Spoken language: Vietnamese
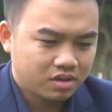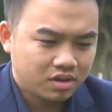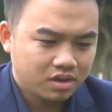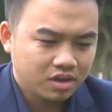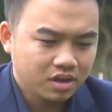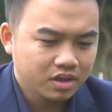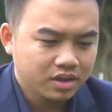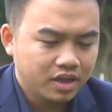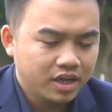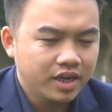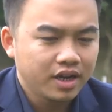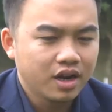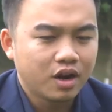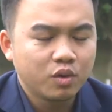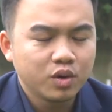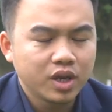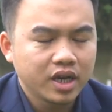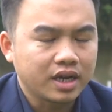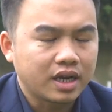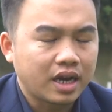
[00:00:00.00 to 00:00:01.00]
Từng thi
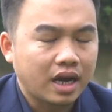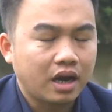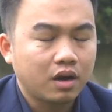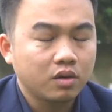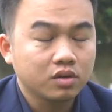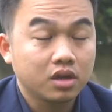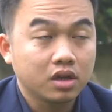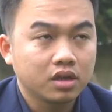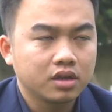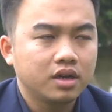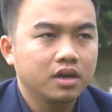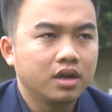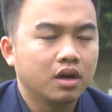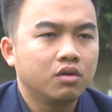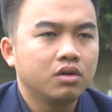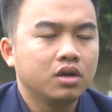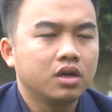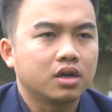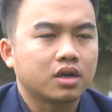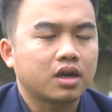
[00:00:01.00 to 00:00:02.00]
đấu đỉnh cao, từng thi
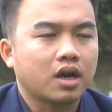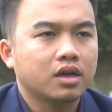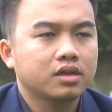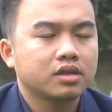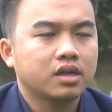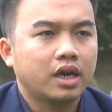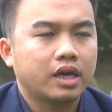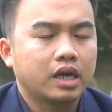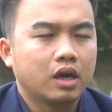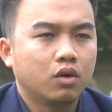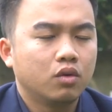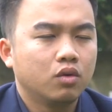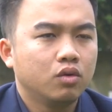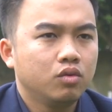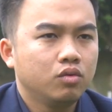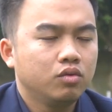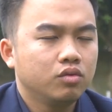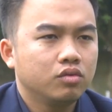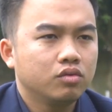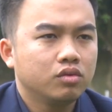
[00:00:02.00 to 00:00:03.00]
đấu ở các giải đấu
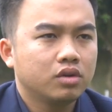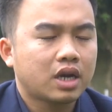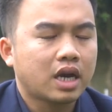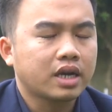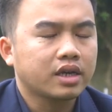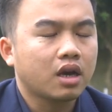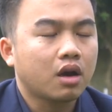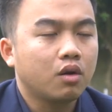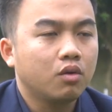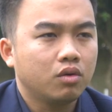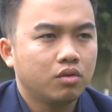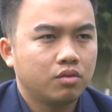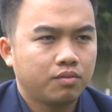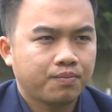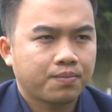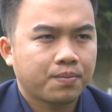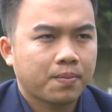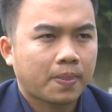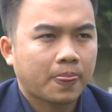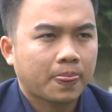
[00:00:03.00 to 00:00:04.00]
khác nhau
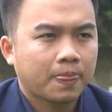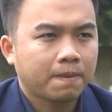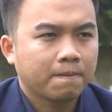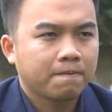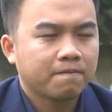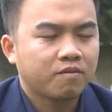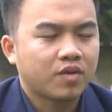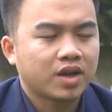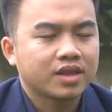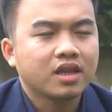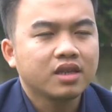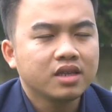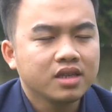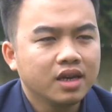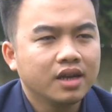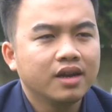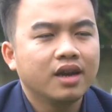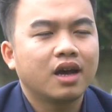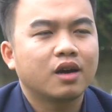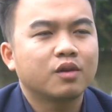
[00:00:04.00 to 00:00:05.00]
và tất
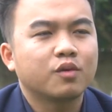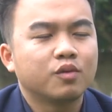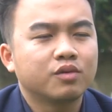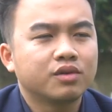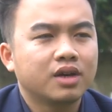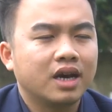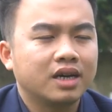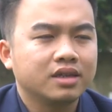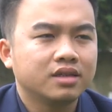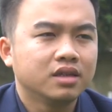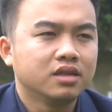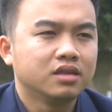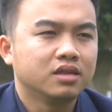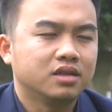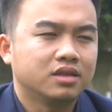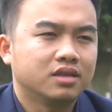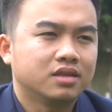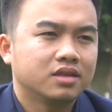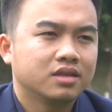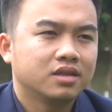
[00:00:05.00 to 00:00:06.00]
nhiên là cũng đã từng
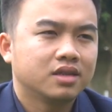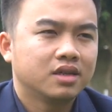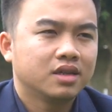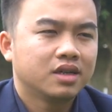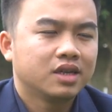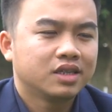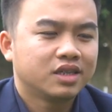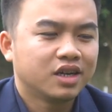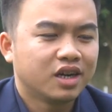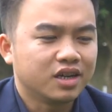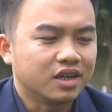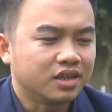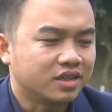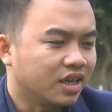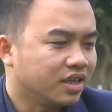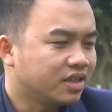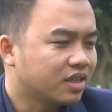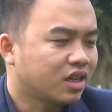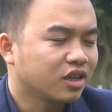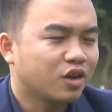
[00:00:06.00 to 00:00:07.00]
chơi ở
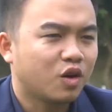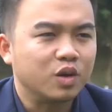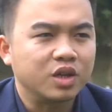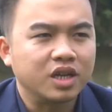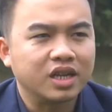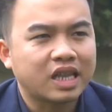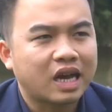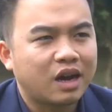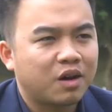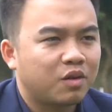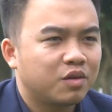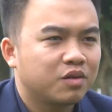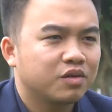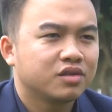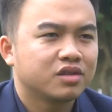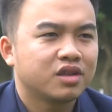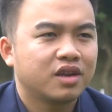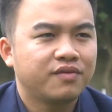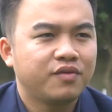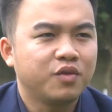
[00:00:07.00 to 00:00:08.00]
trên sân cỏ nhân tạo,
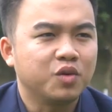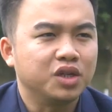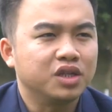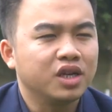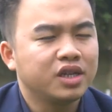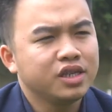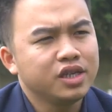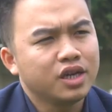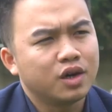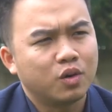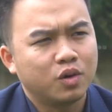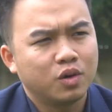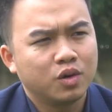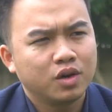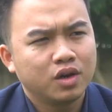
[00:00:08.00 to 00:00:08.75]
sân phủ rất nhiều,